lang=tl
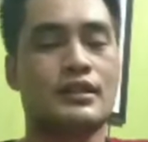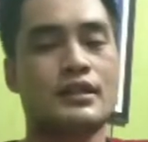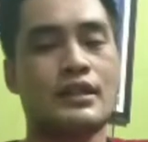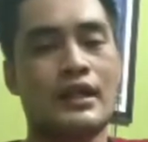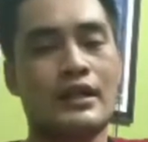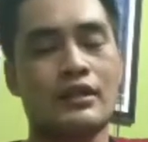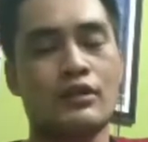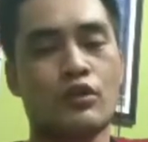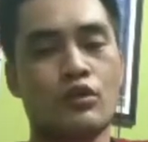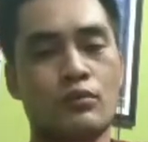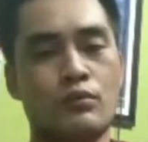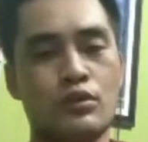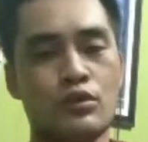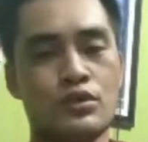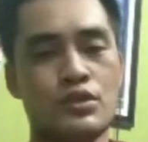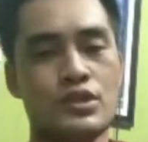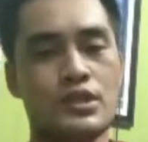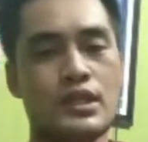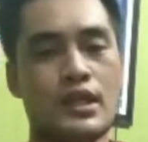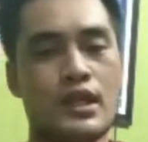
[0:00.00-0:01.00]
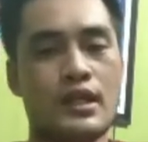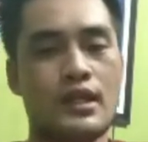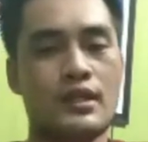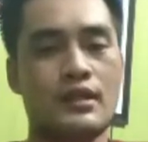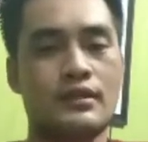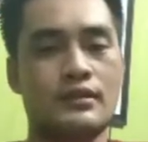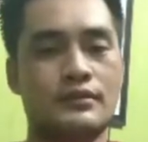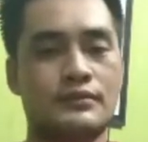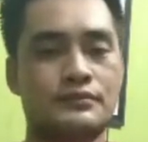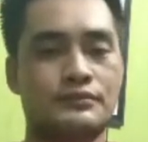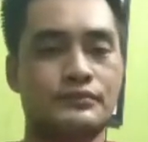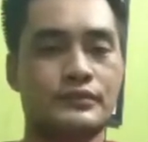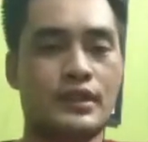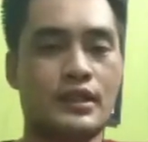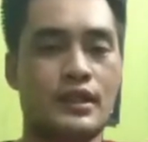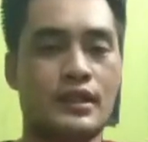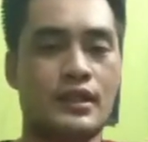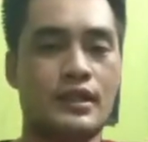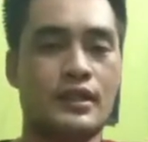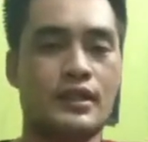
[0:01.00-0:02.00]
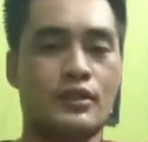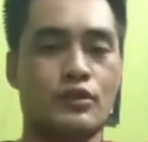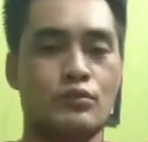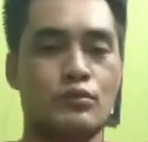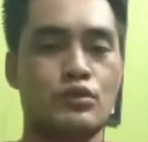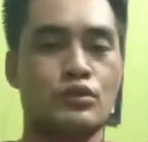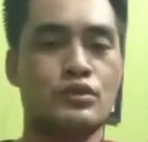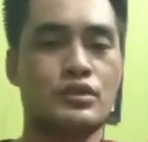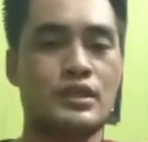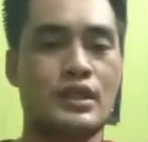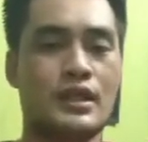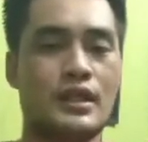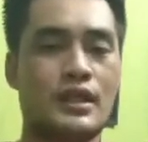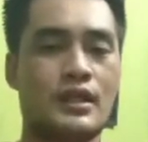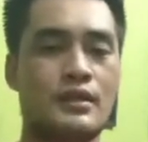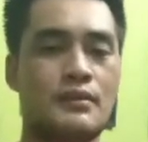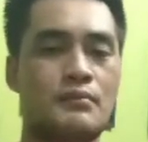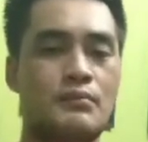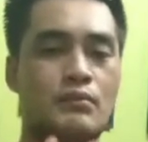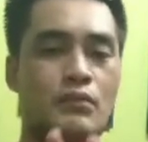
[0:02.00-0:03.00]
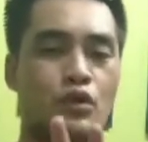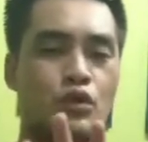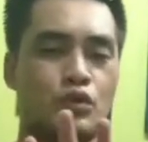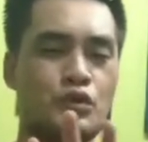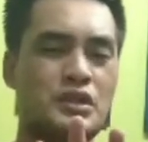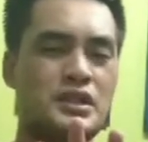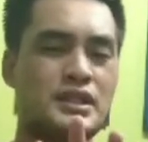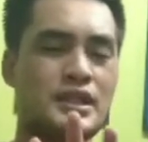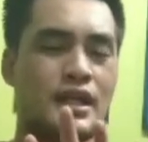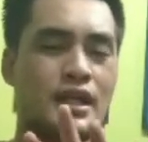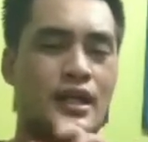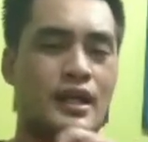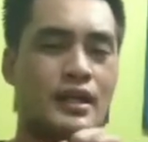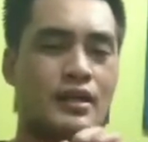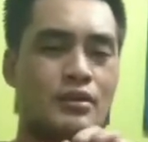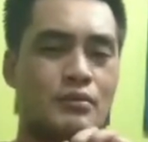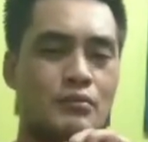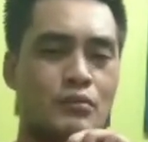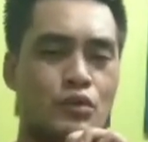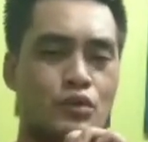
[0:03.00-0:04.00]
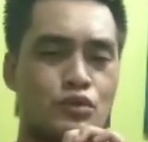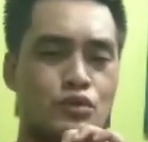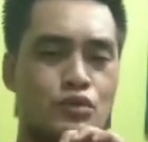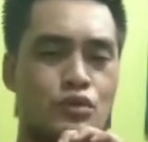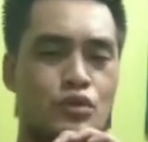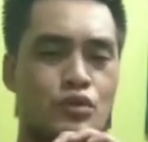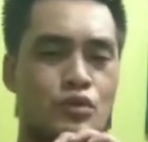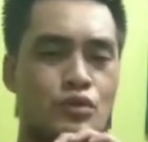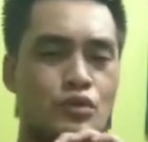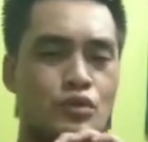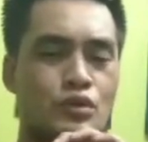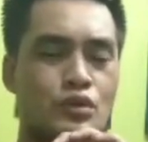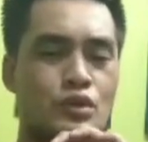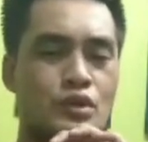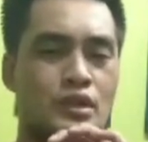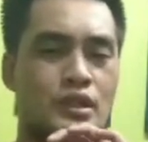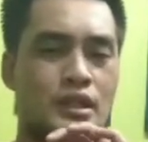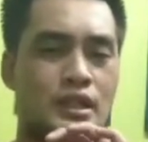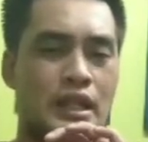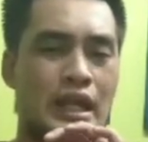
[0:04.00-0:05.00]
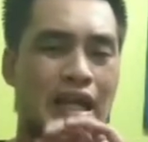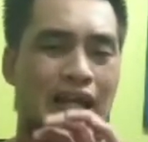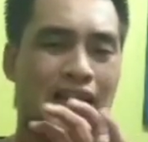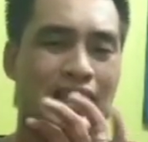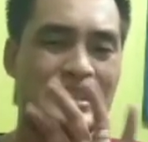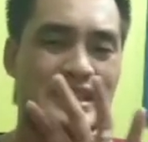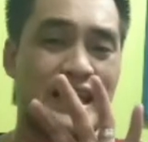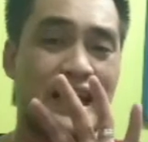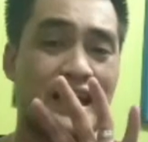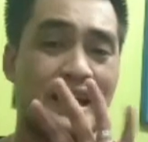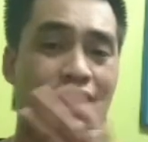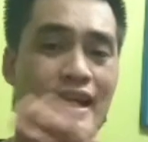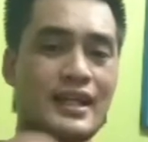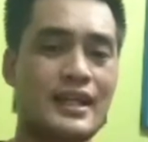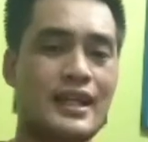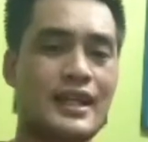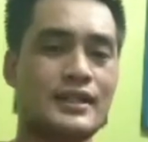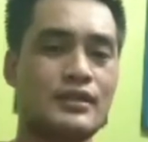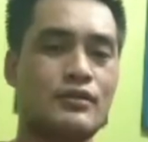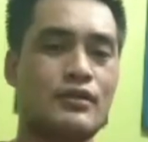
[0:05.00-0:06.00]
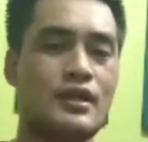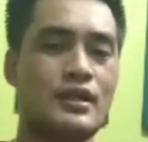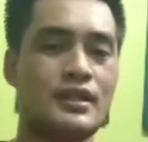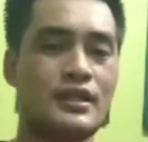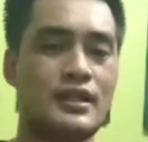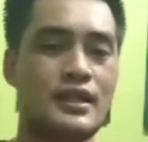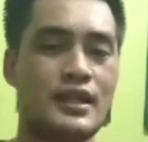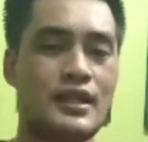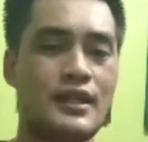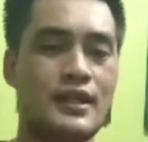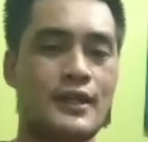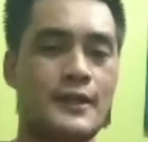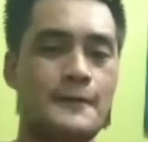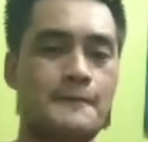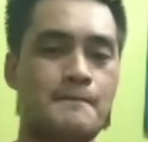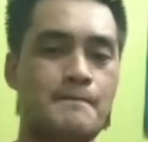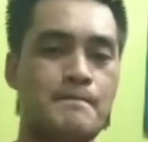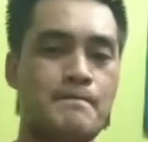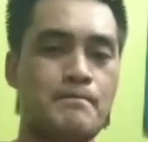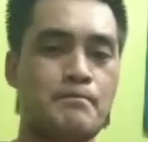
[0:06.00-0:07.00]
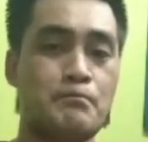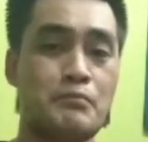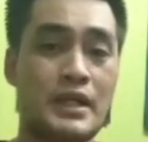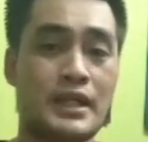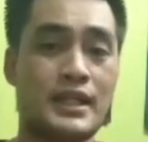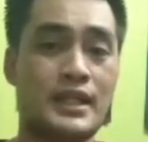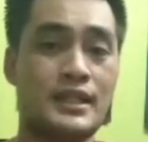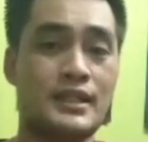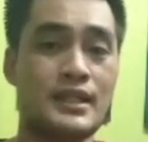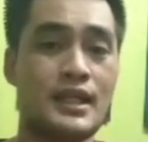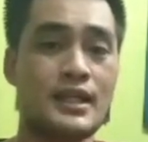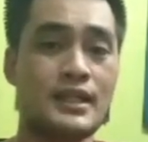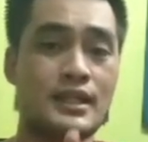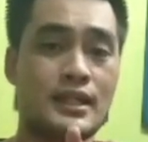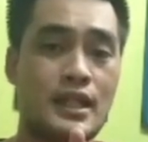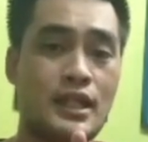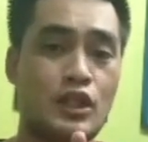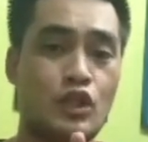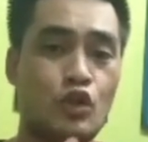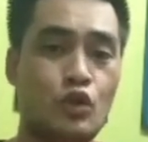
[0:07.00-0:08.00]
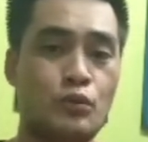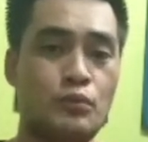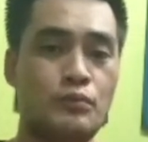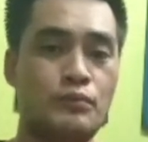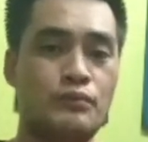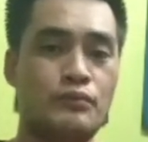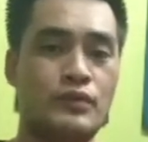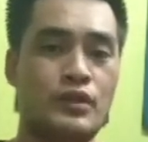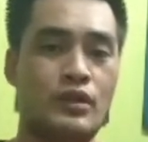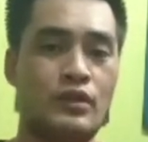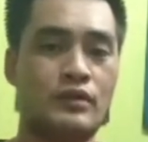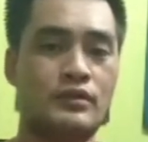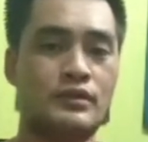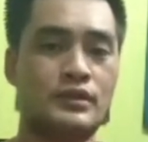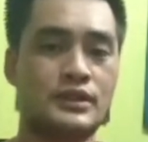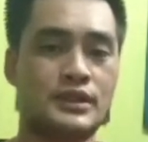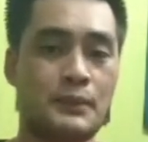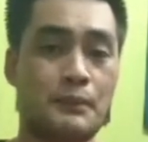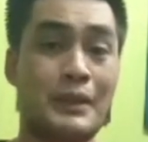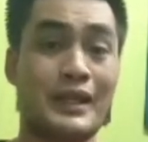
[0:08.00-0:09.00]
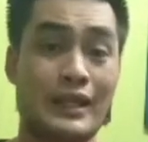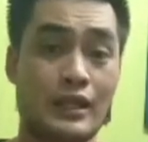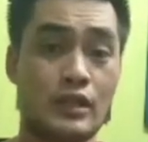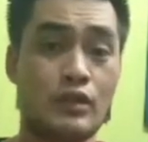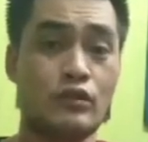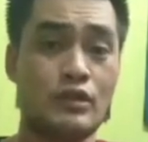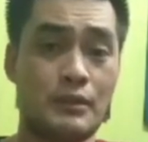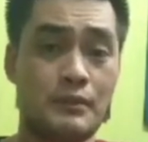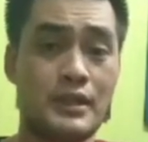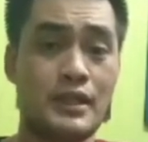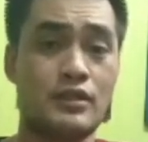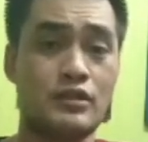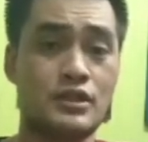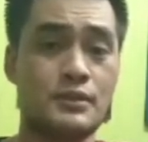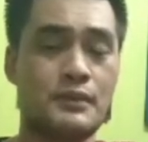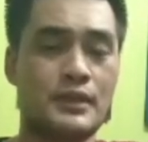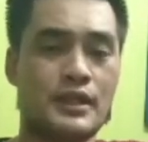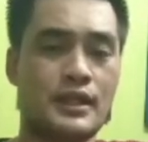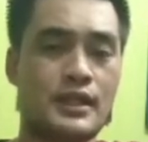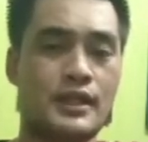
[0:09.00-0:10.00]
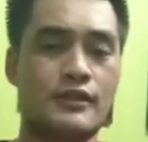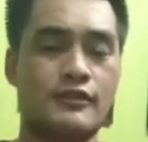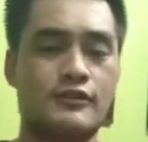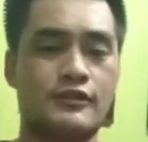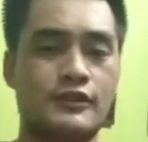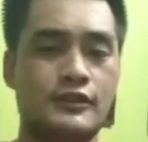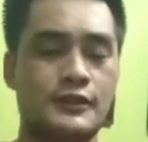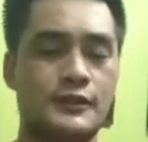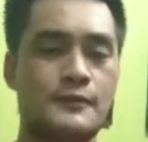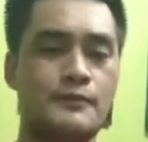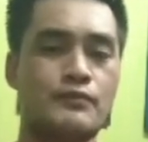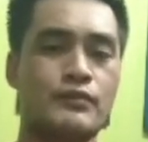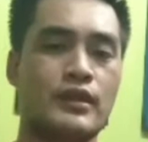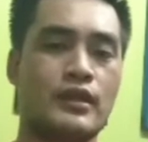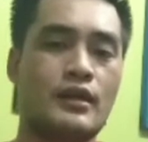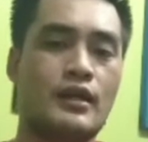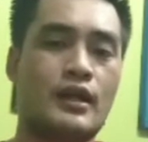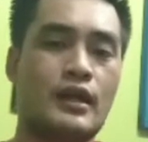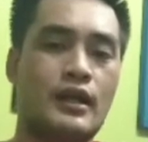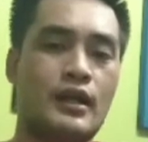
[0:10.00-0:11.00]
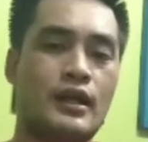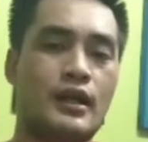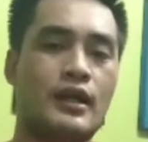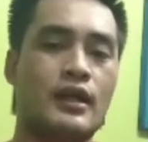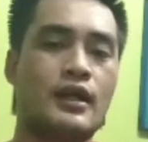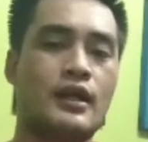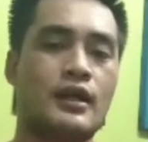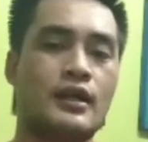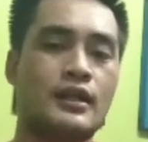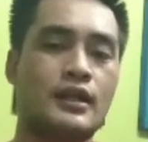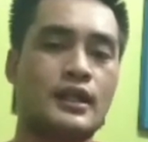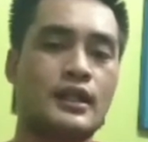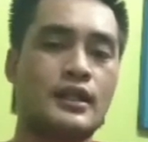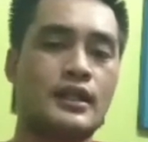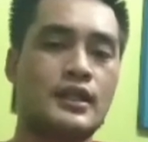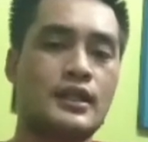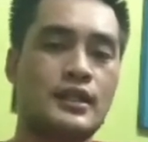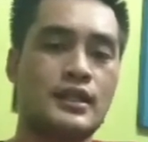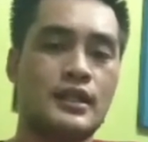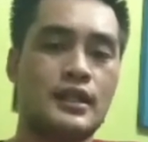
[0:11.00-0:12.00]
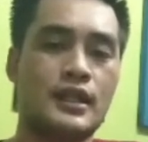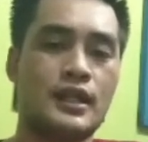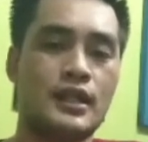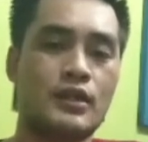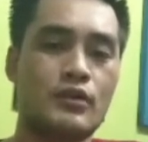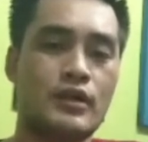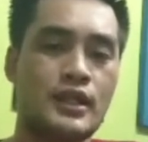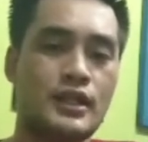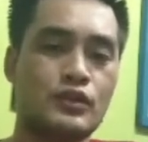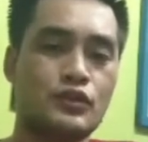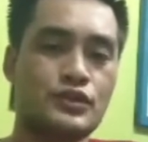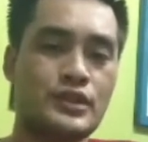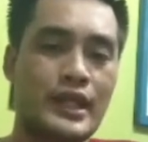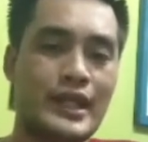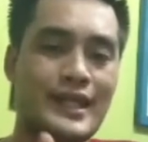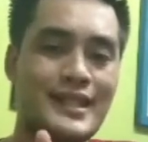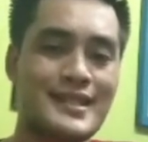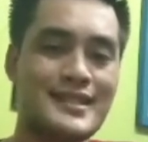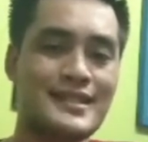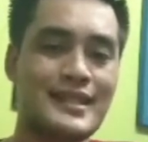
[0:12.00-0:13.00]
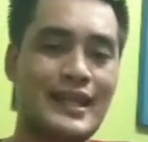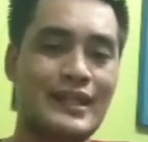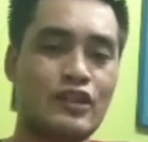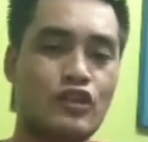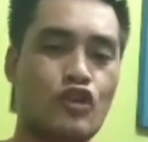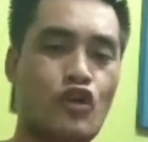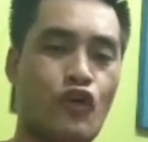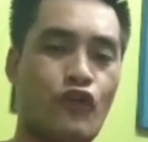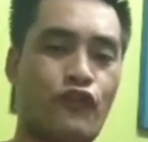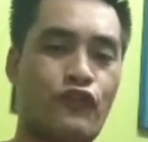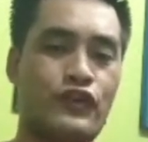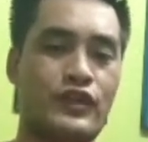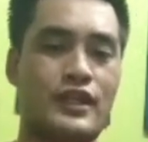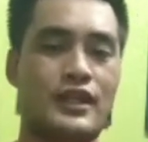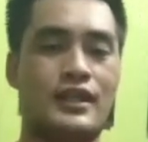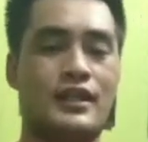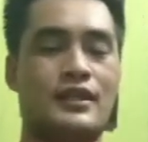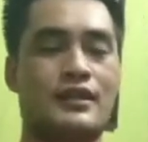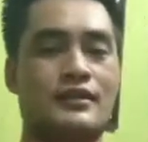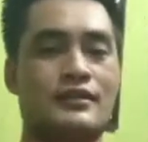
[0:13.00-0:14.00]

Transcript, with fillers: Kang robusta, uh, robusta mo ni siya ang most uh, ah, kasagara nga ato ang gina makita, ginainom, no? Sa pagkakaroon, labi na sa pagkakaroon, no? Ang uh, kaning gikuan nato sa instant coffee.